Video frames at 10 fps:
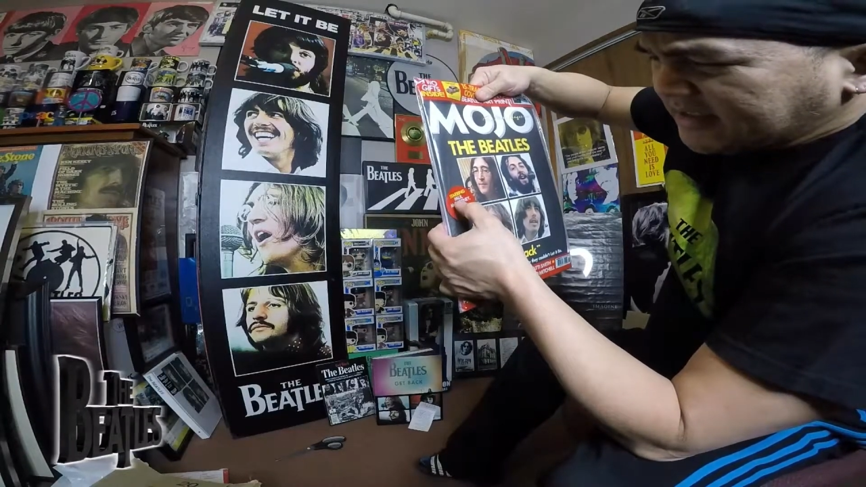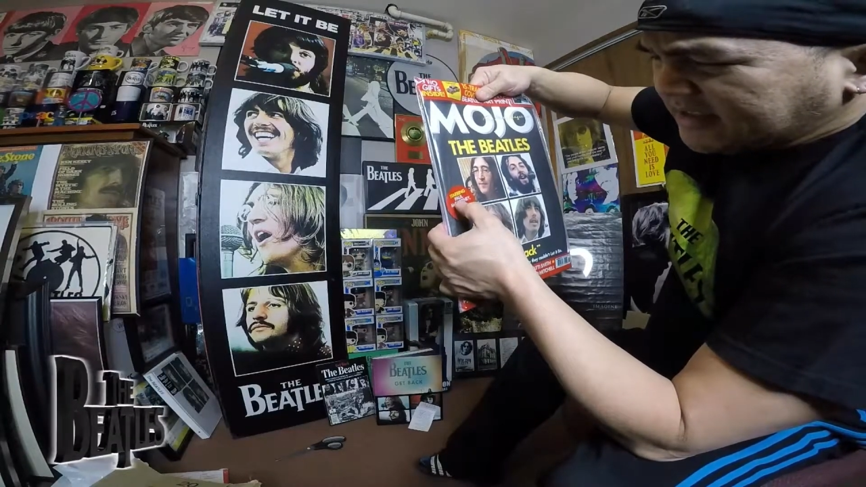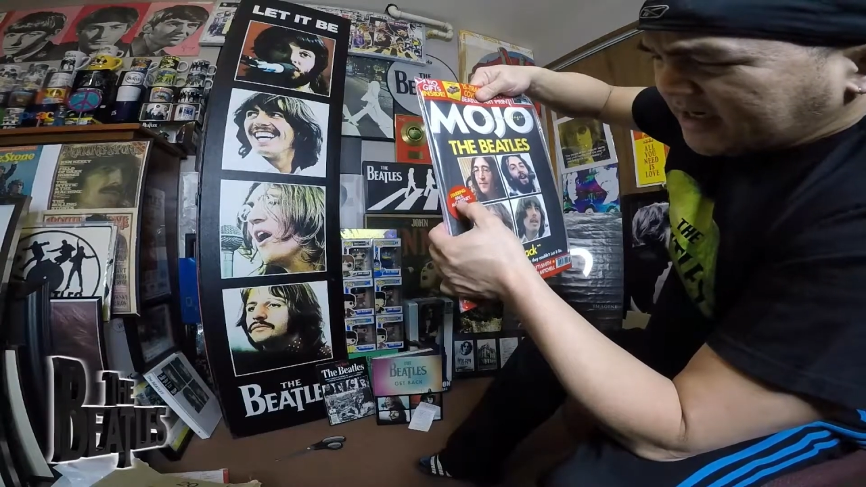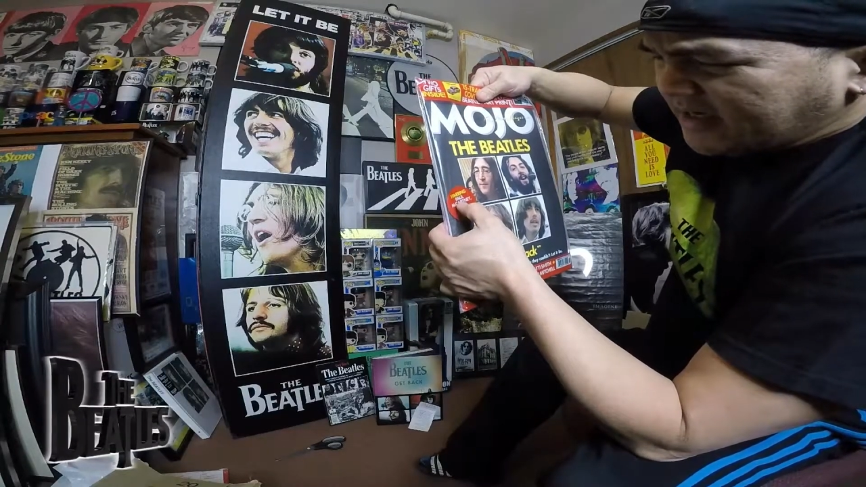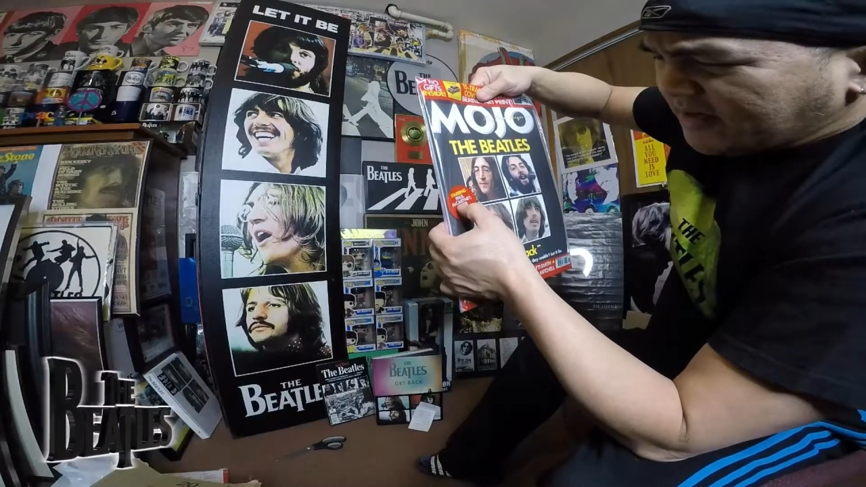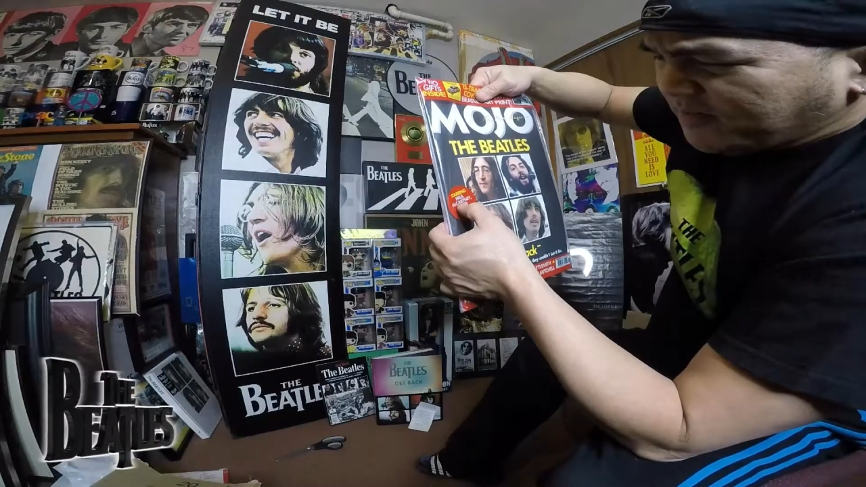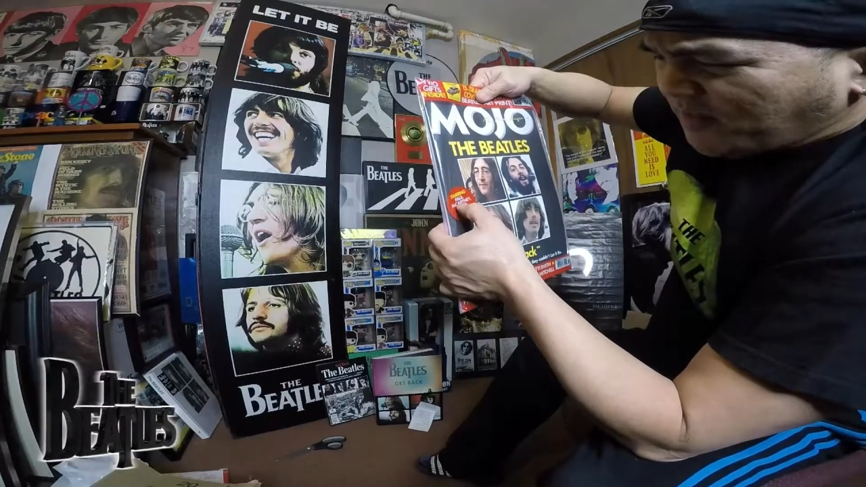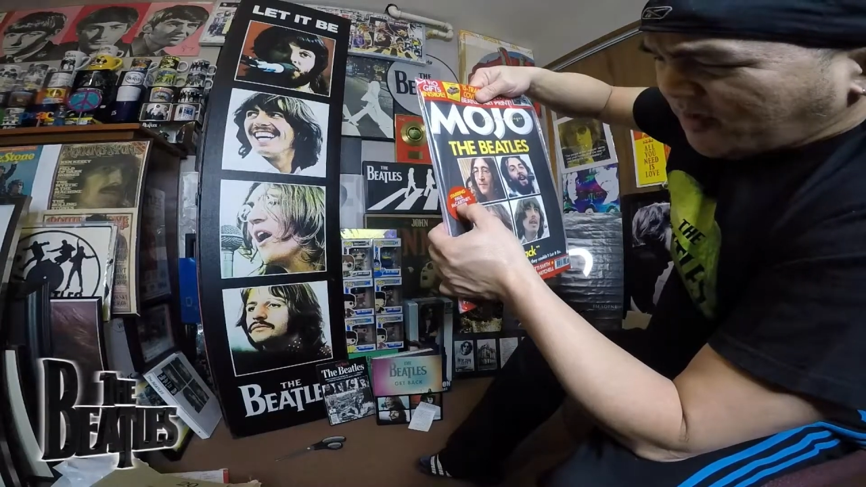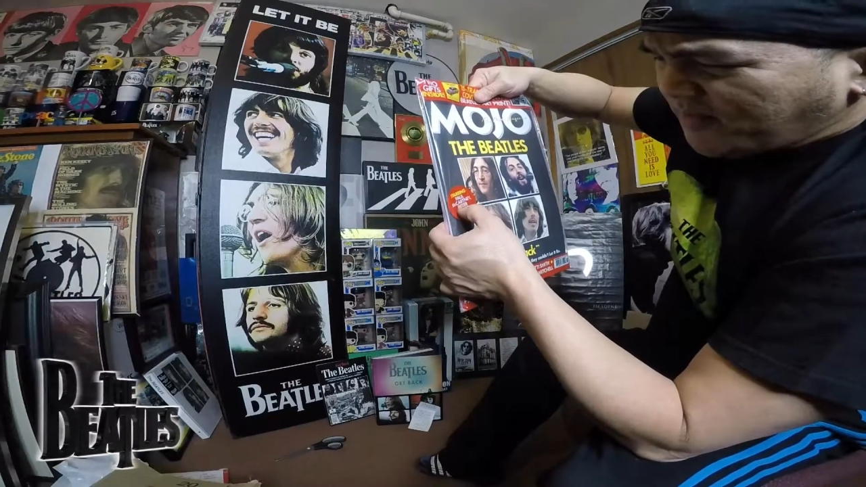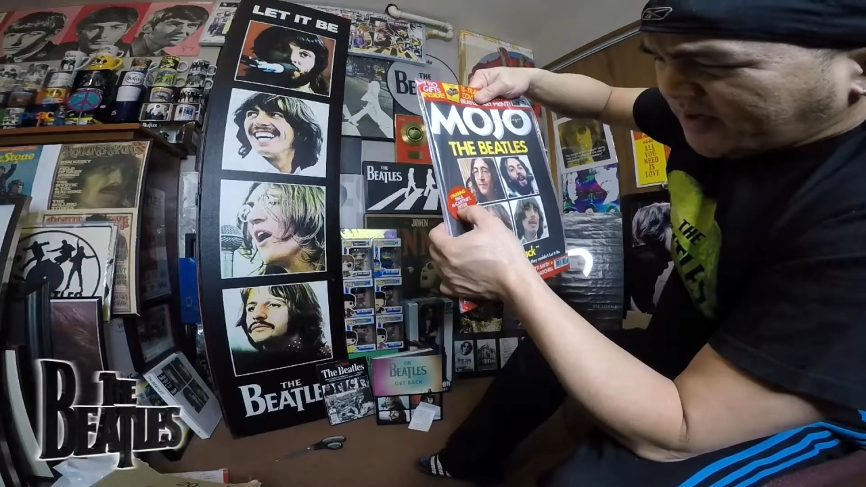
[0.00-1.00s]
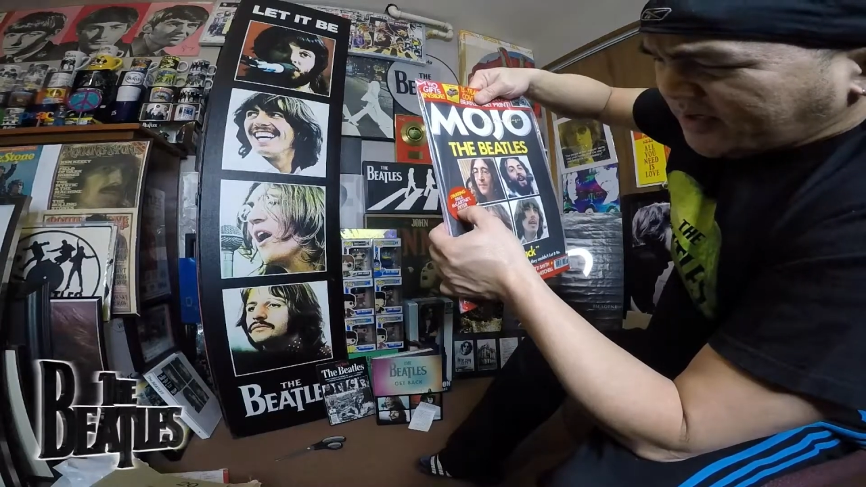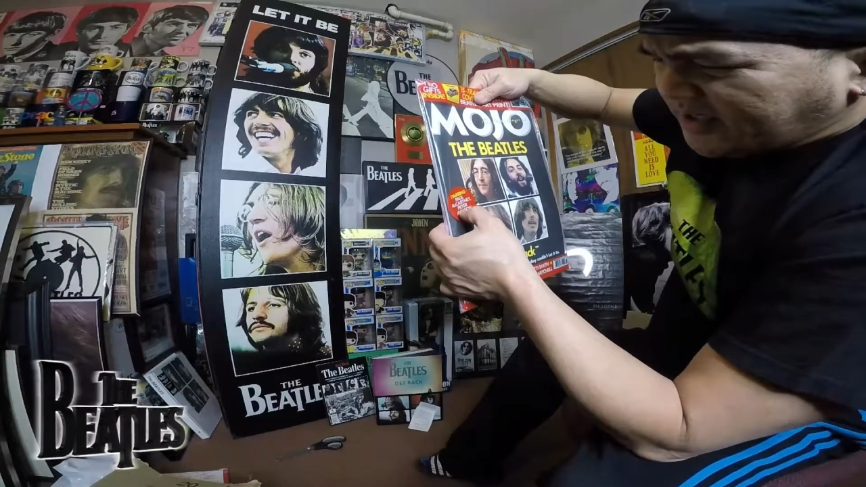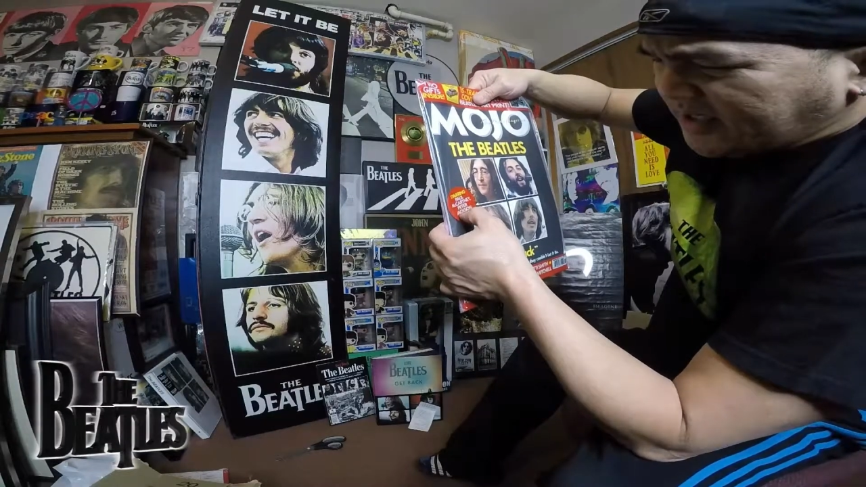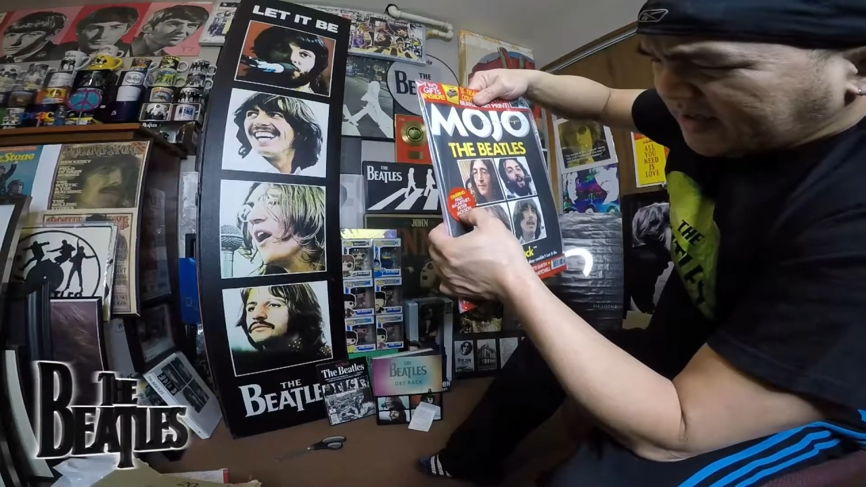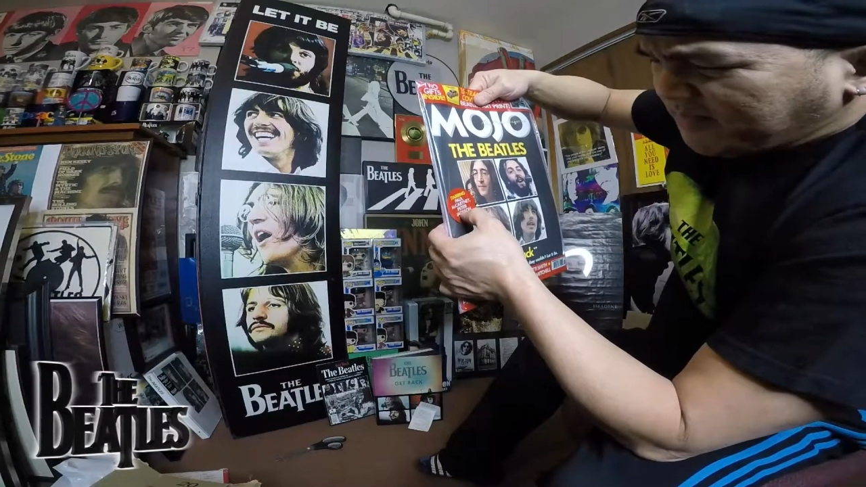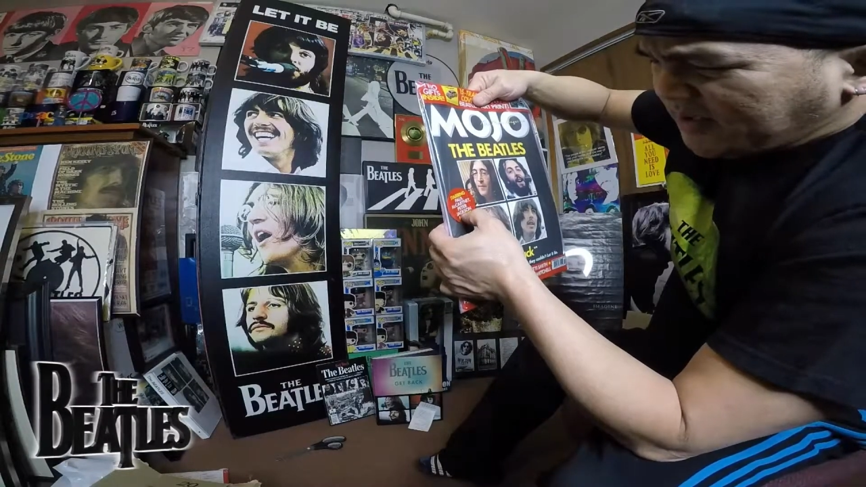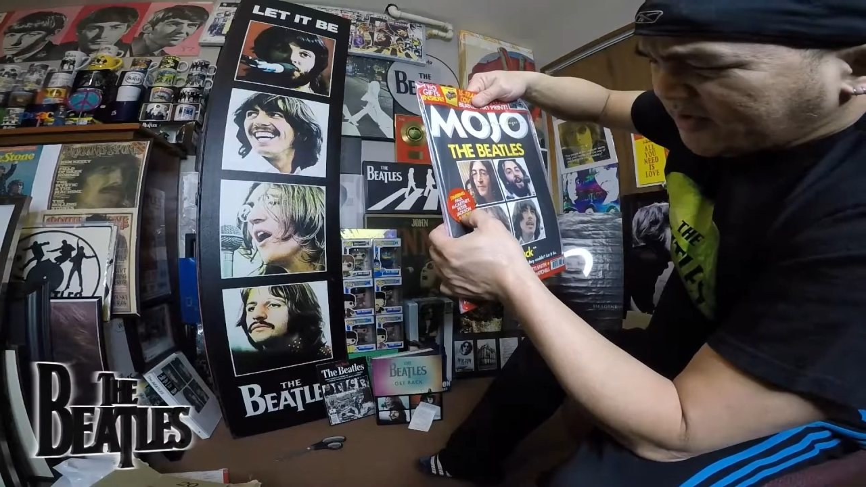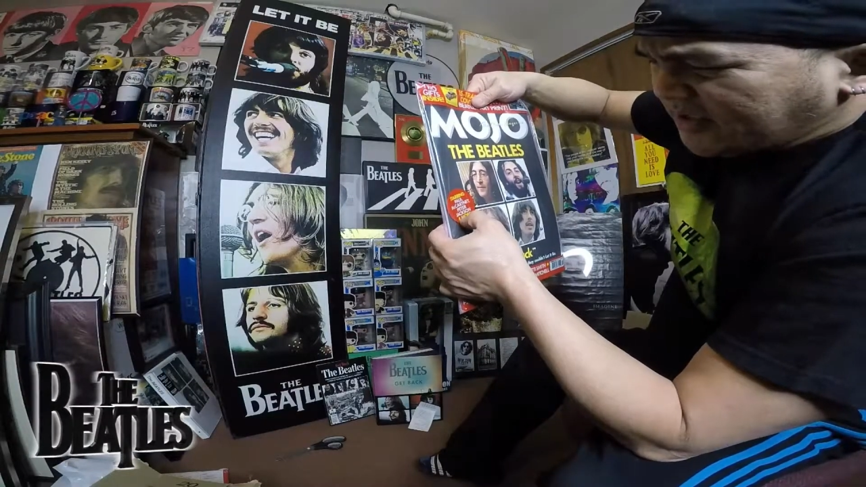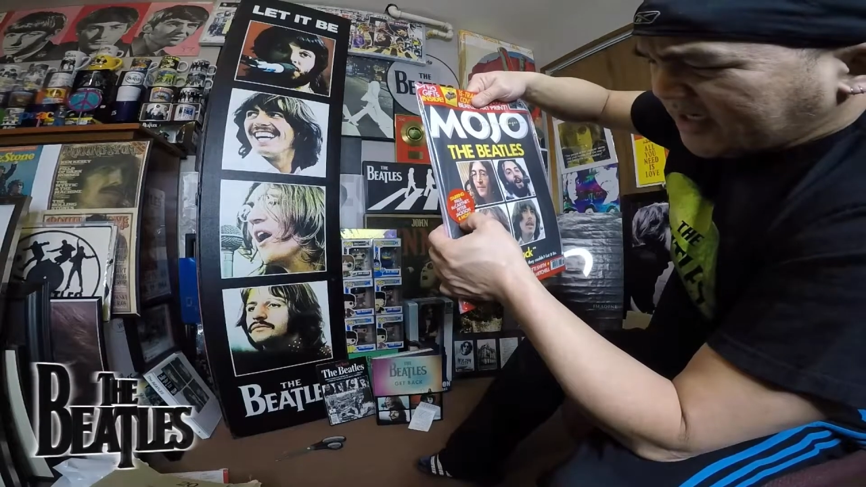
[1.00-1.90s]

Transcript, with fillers: Starring Paul McCartney, Peter